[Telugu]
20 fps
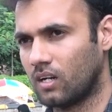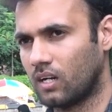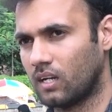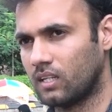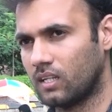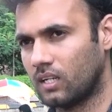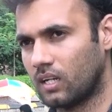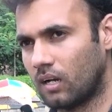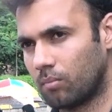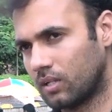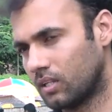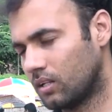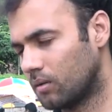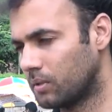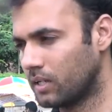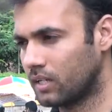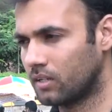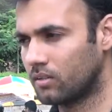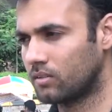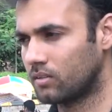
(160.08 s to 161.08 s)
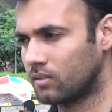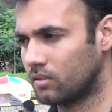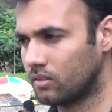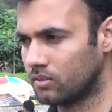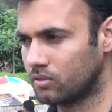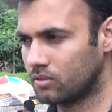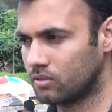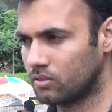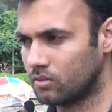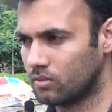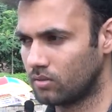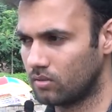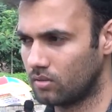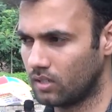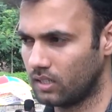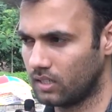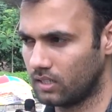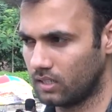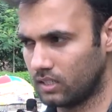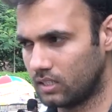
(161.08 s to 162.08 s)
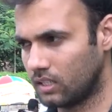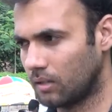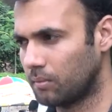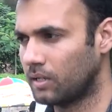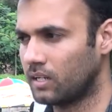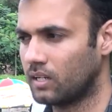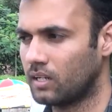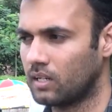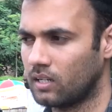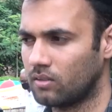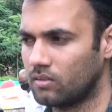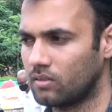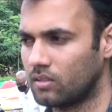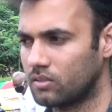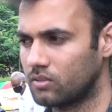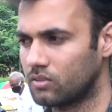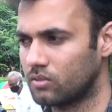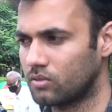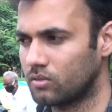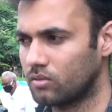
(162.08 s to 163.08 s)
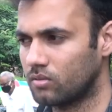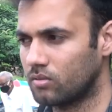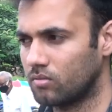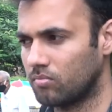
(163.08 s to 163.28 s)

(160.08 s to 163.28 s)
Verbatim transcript: అది అబద్ధమైన ఉండొచ్చు లైక్ నిజమైన అయి ఉండొచ్చు